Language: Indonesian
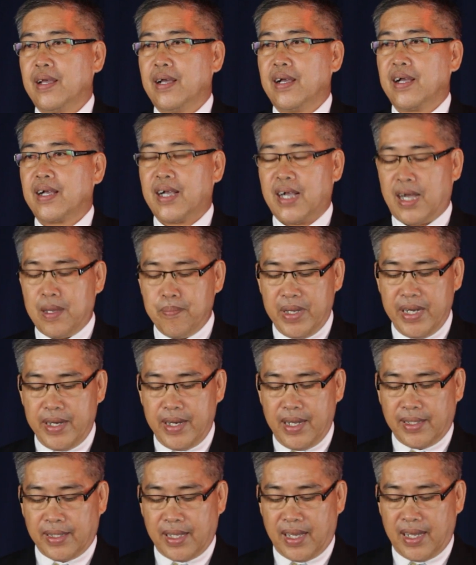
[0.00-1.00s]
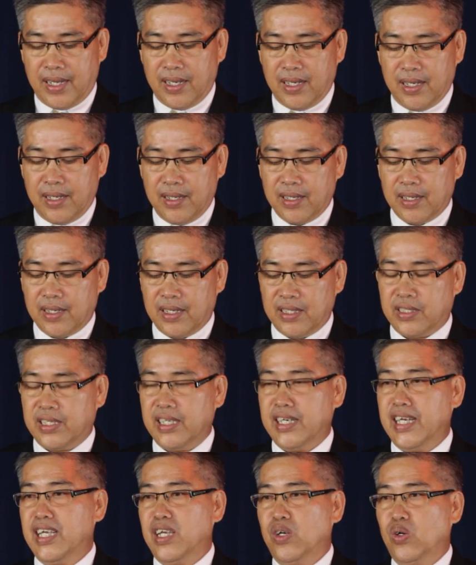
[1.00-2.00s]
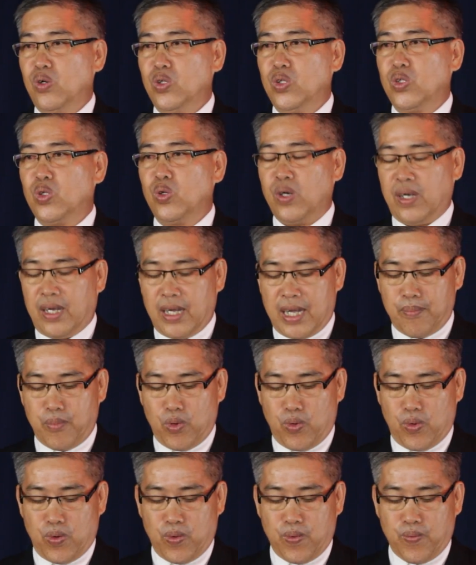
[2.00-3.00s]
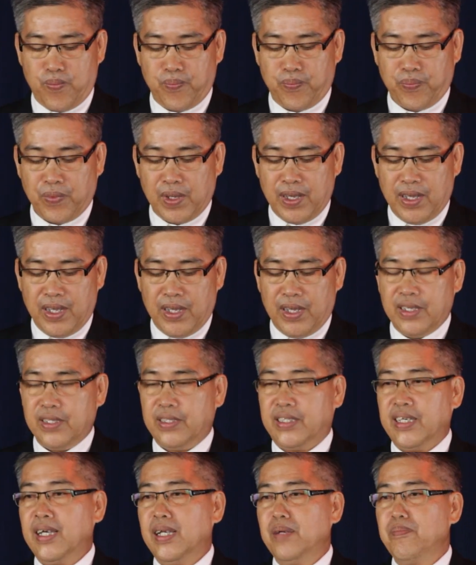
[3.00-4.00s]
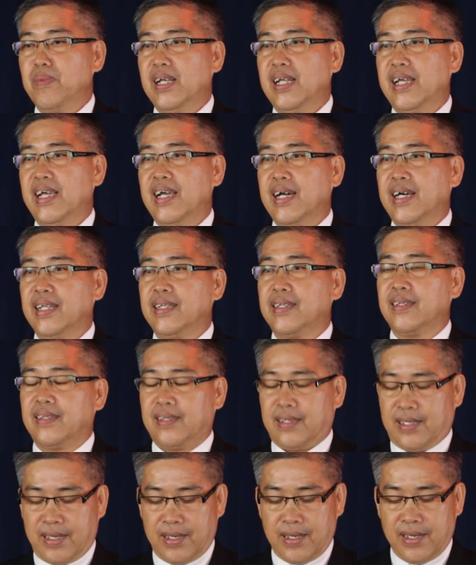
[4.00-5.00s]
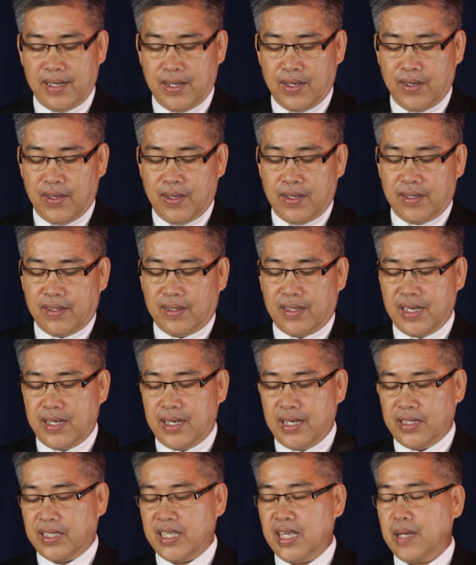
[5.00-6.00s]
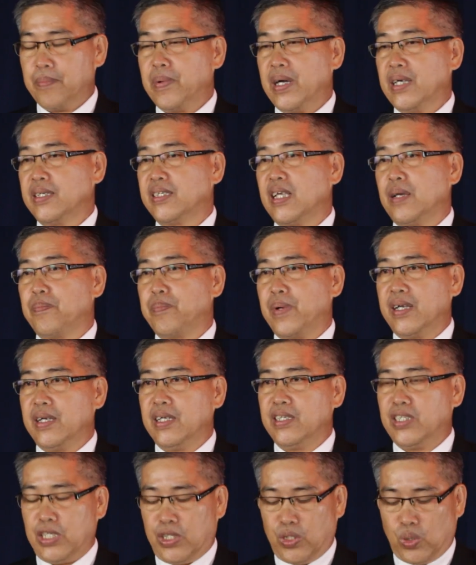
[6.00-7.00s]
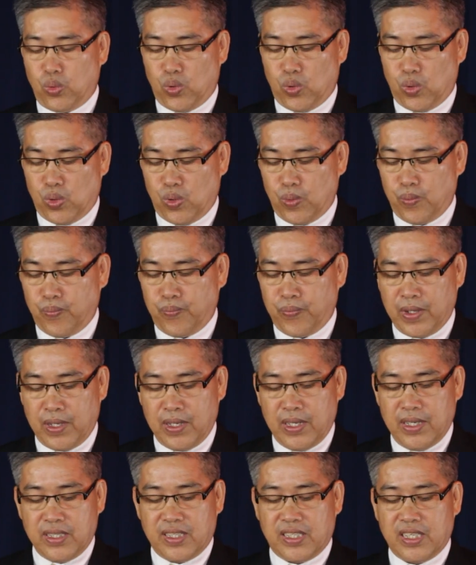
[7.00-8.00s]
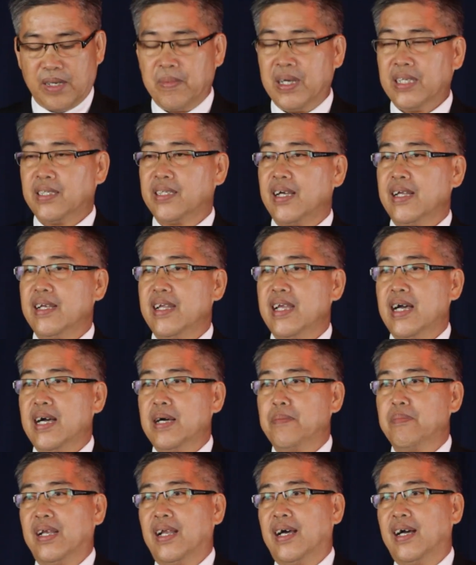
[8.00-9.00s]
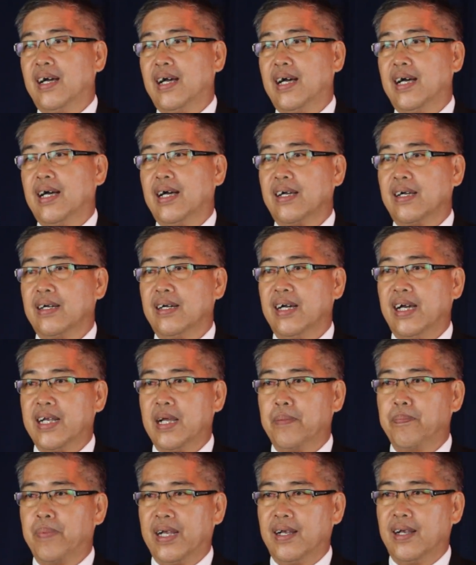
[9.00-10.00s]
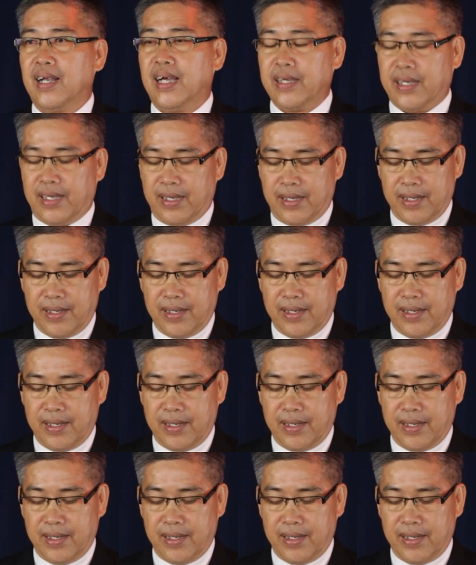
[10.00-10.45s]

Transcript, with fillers: kami datang ke sini untuk kamu. Jane melihat tiada siapa-siapa di situ. Semasa dia melangkah ke hadapan lagi,